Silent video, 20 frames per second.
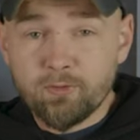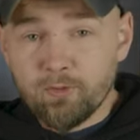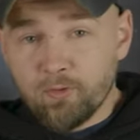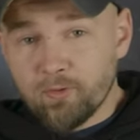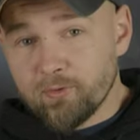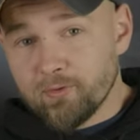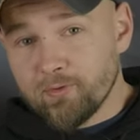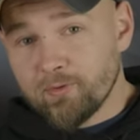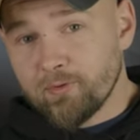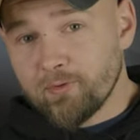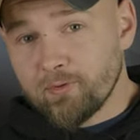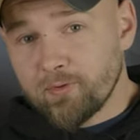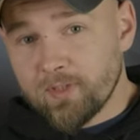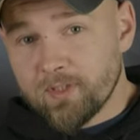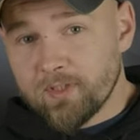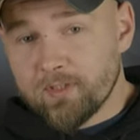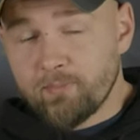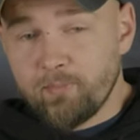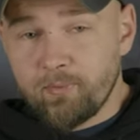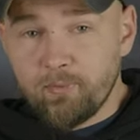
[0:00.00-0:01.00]
to co
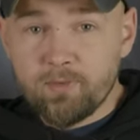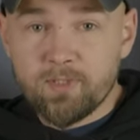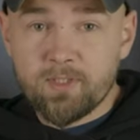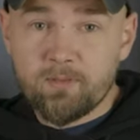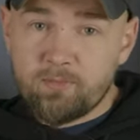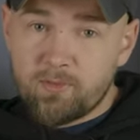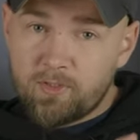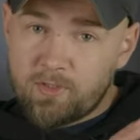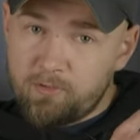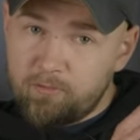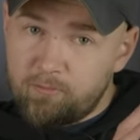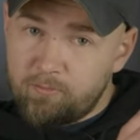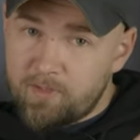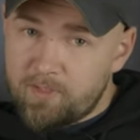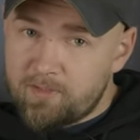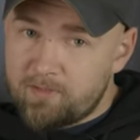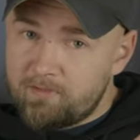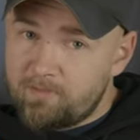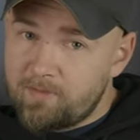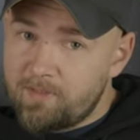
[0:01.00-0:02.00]
jest plusem, czyli
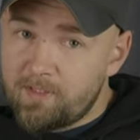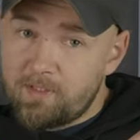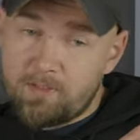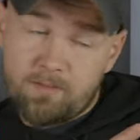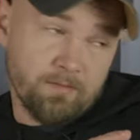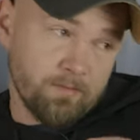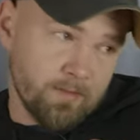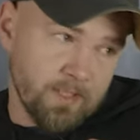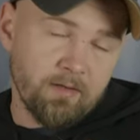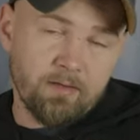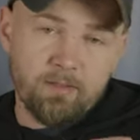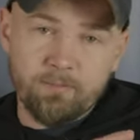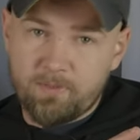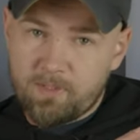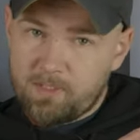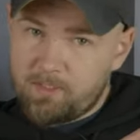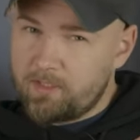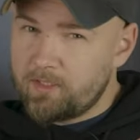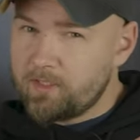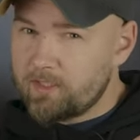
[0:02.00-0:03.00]
umiejscowienie całej
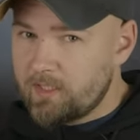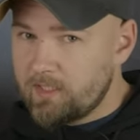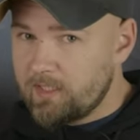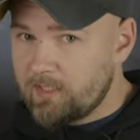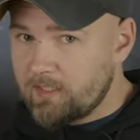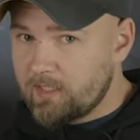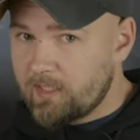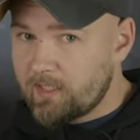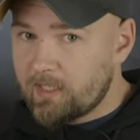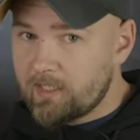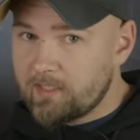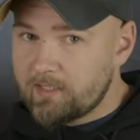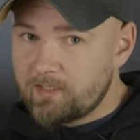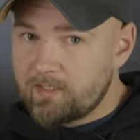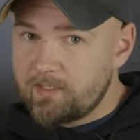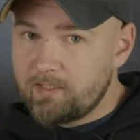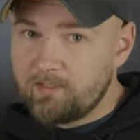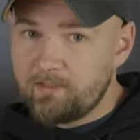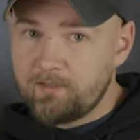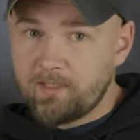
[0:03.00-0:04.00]
praktycznie
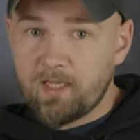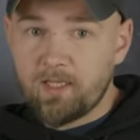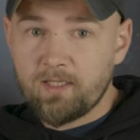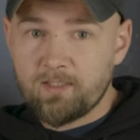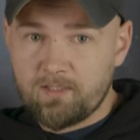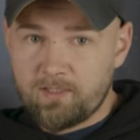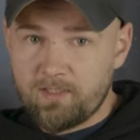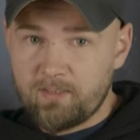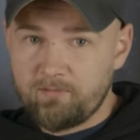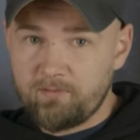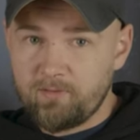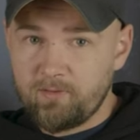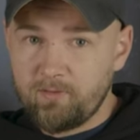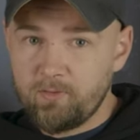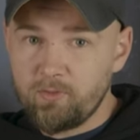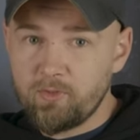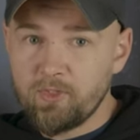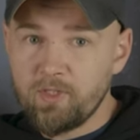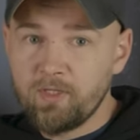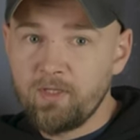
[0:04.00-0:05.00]
instalacji na
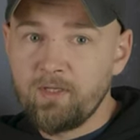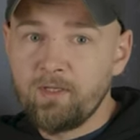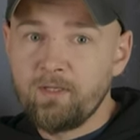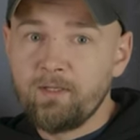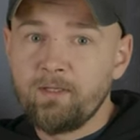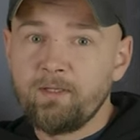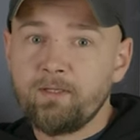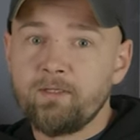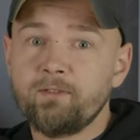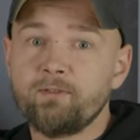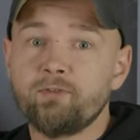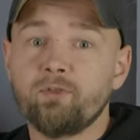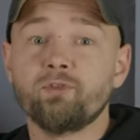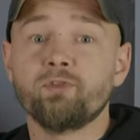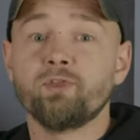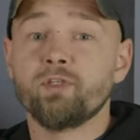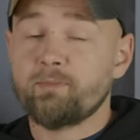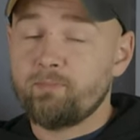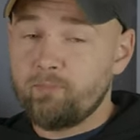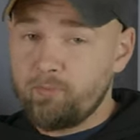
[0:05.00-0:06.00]
zewnątrz, to,
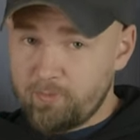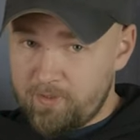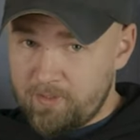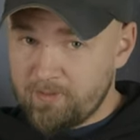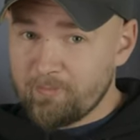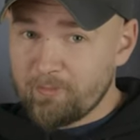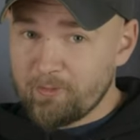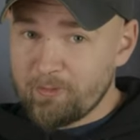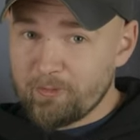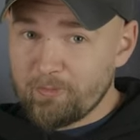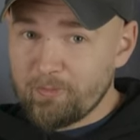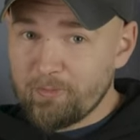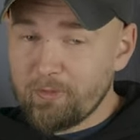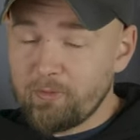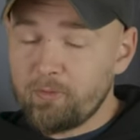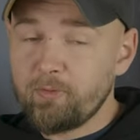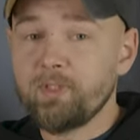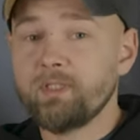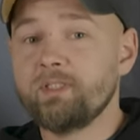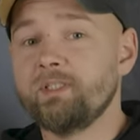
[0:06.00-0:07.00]
co jest plusem
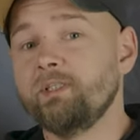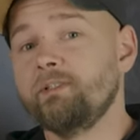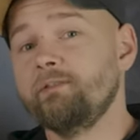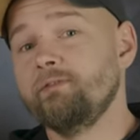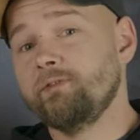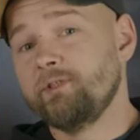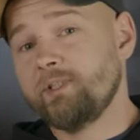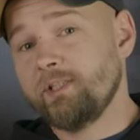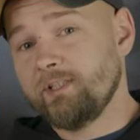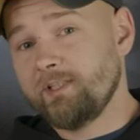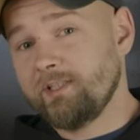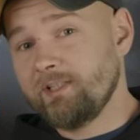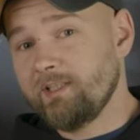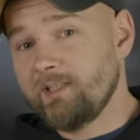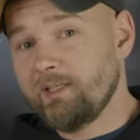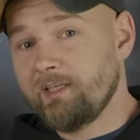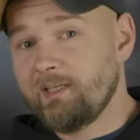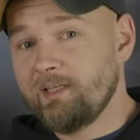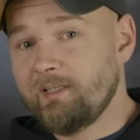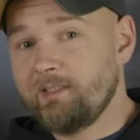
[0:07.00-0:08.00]
monobloku, jest
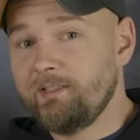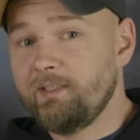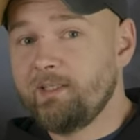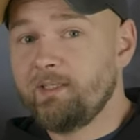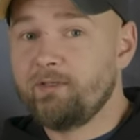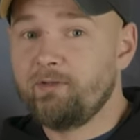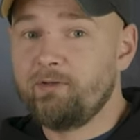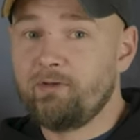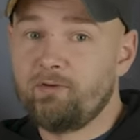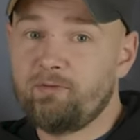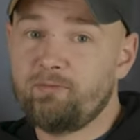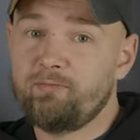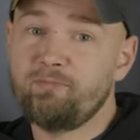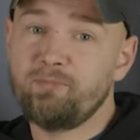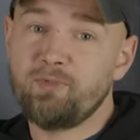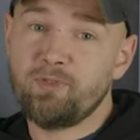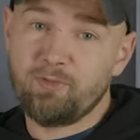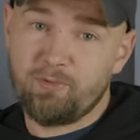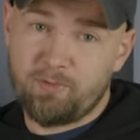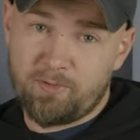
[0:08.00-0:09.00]
jednocześnie jego
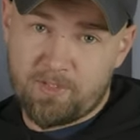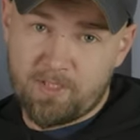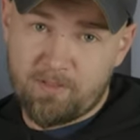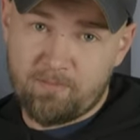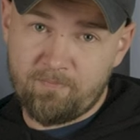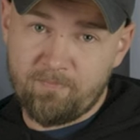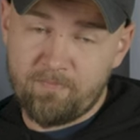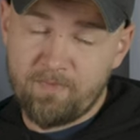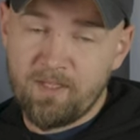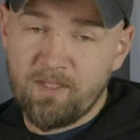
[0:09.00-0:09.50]
minusem,